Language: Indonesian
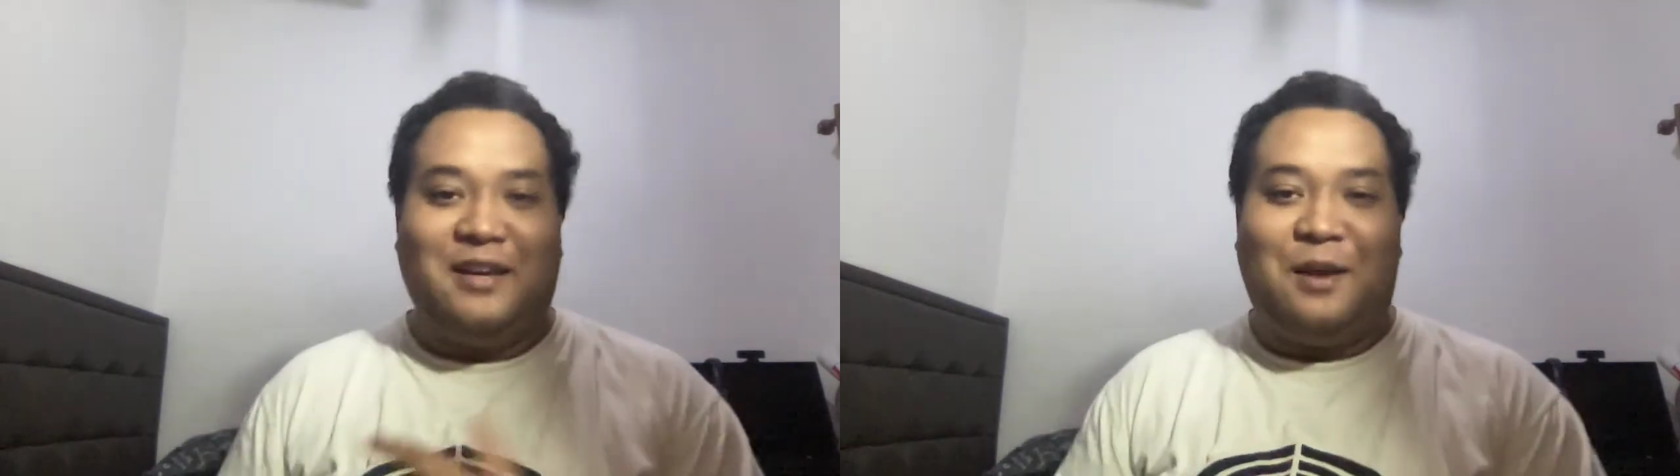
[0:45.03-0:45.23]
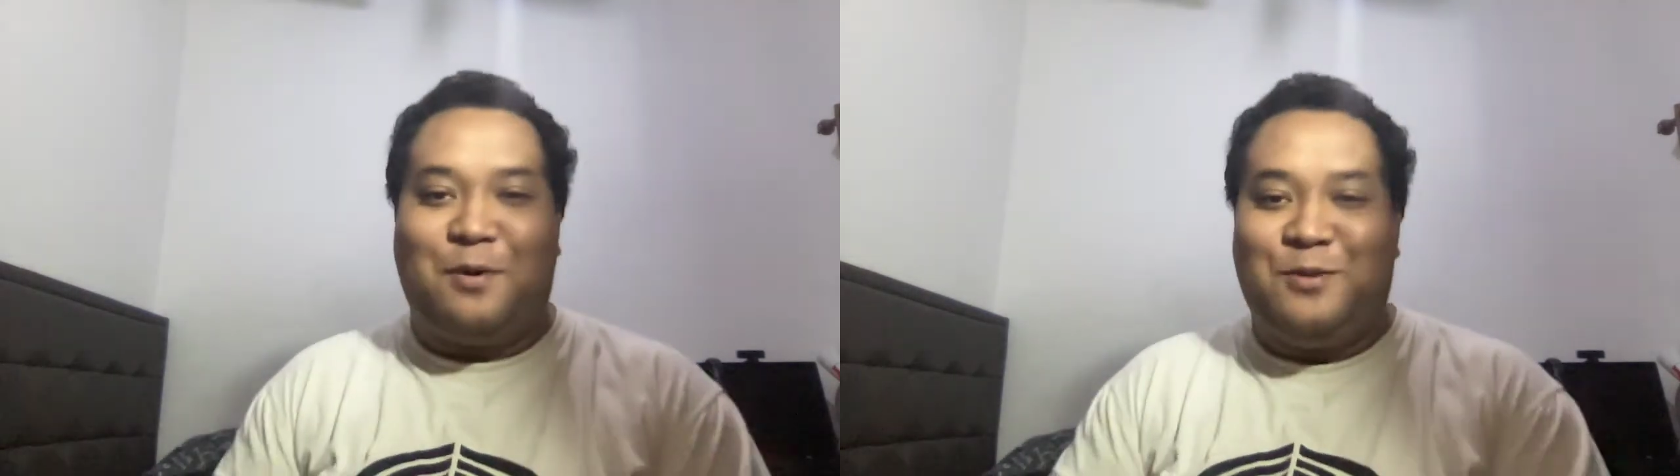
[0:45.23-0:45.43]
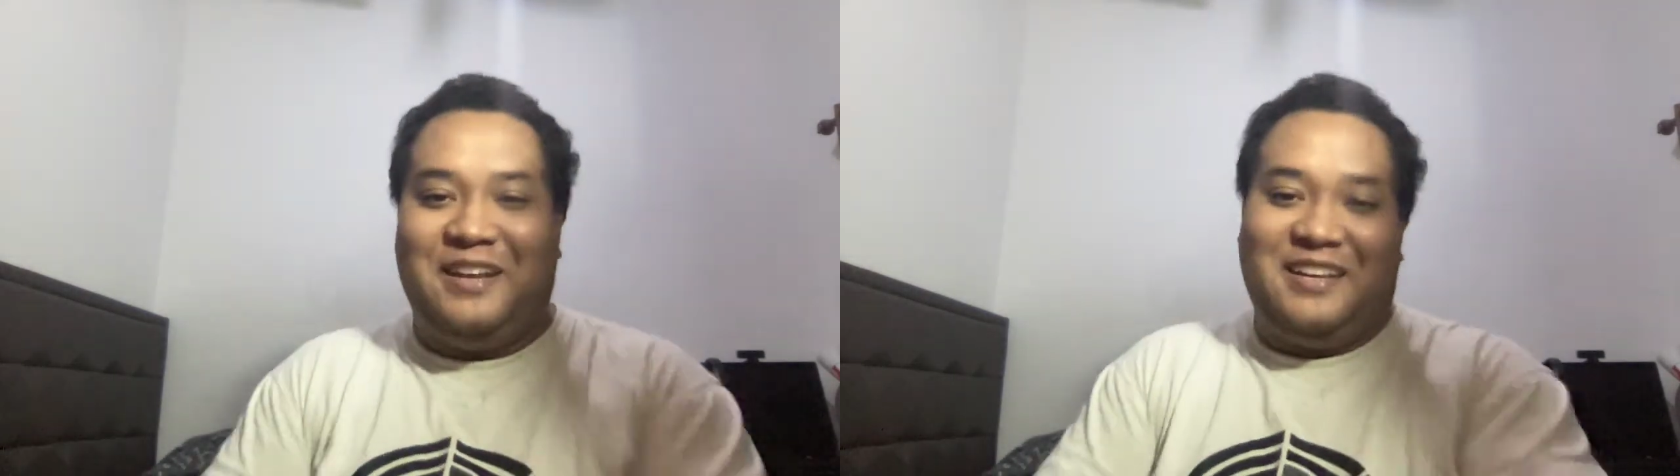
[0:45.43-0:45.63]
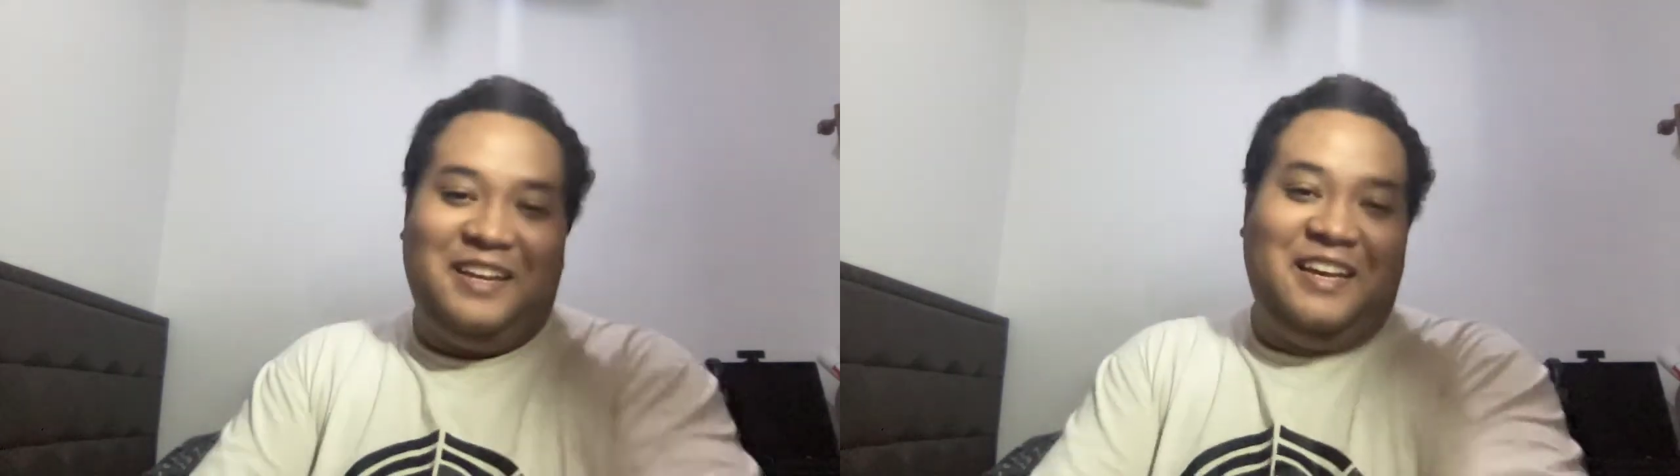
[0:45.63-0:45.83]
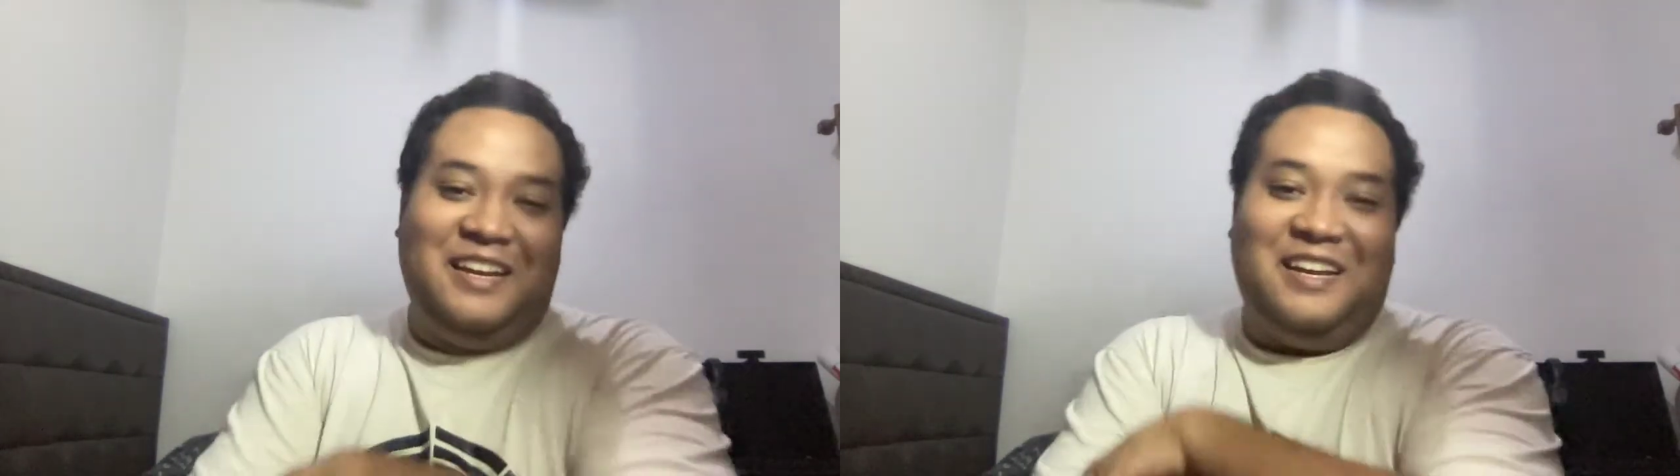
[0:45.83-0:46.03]
Kenapa unik?
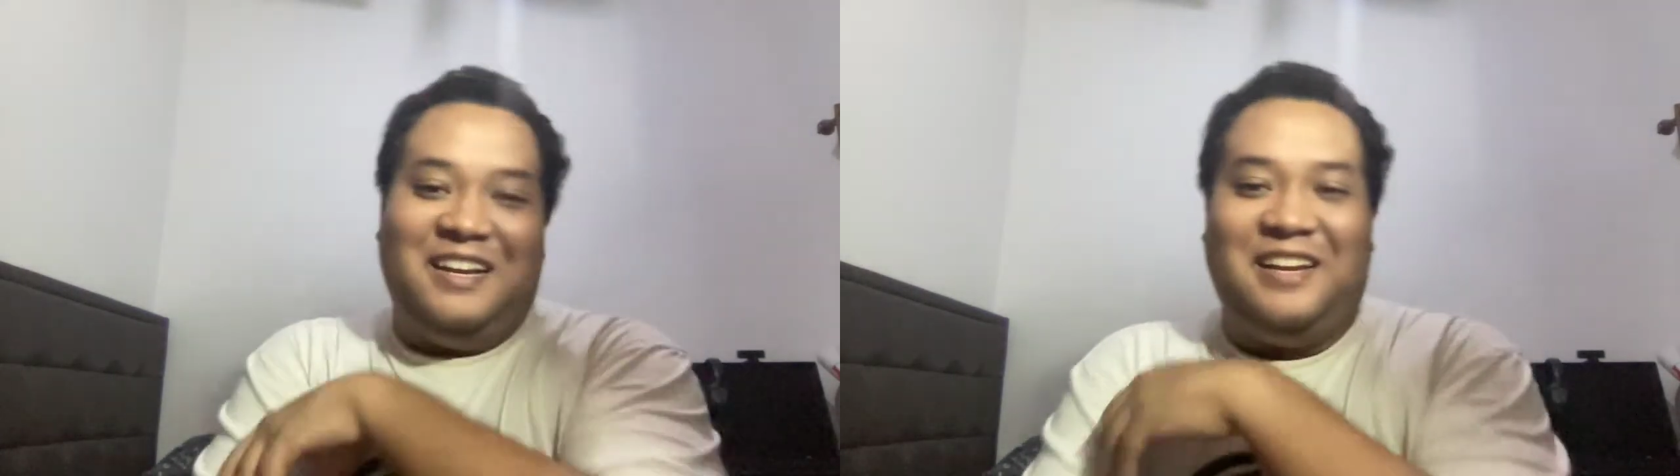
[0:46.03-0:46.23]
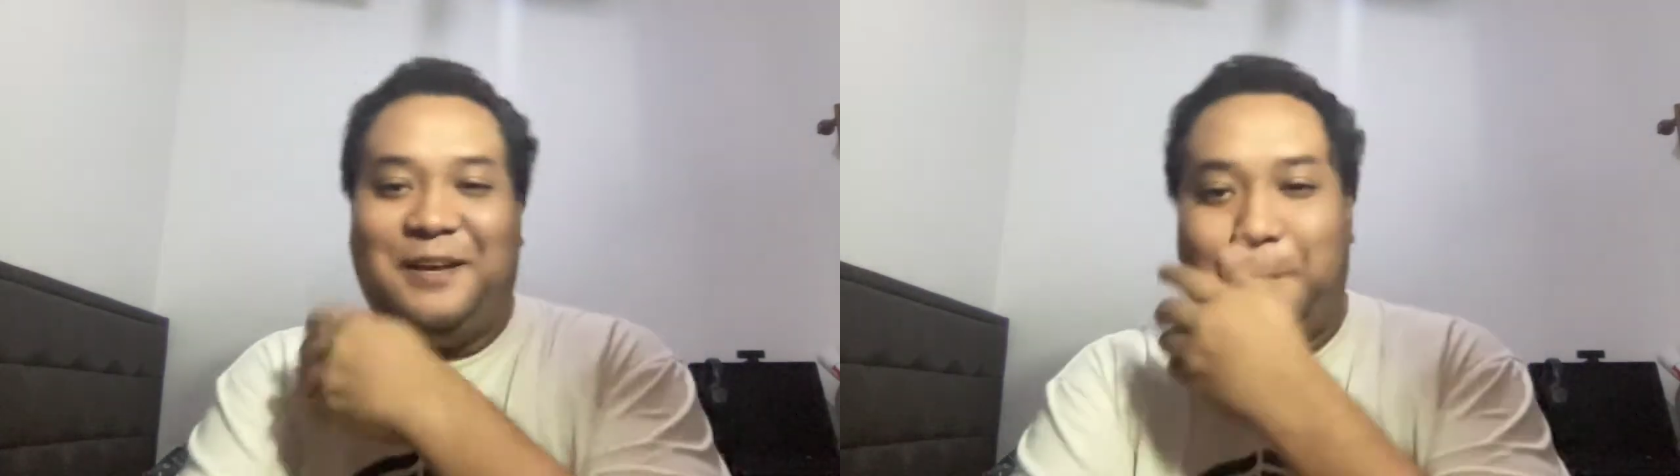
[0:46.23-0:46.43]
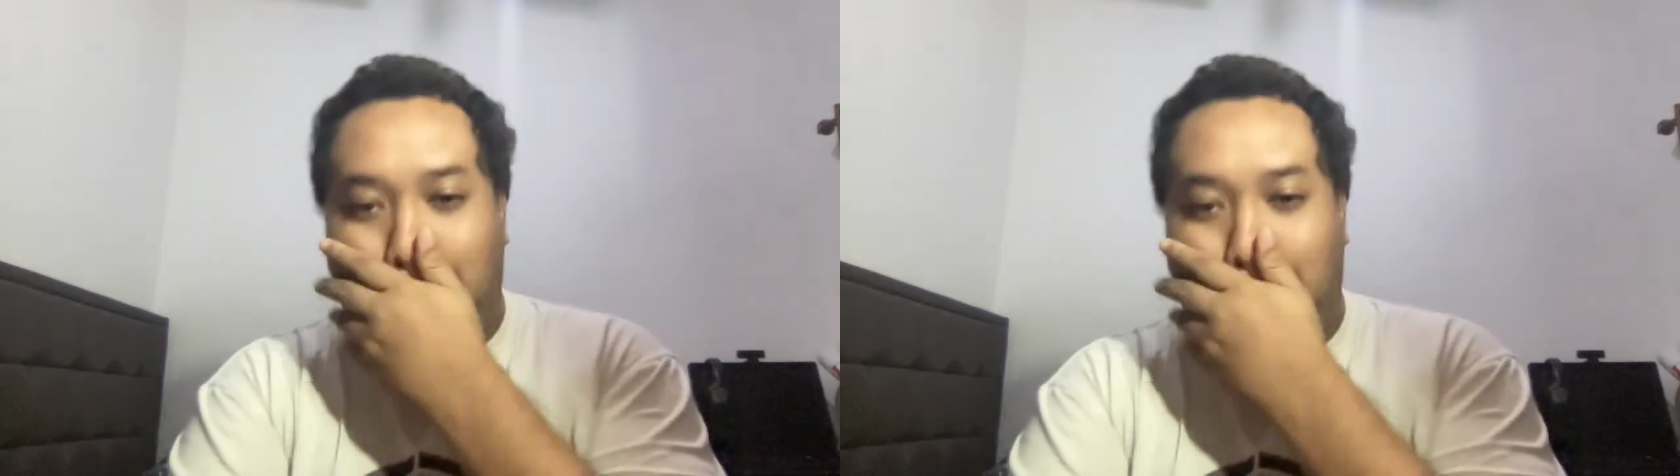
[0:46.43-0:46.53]
Gini gini gini gini.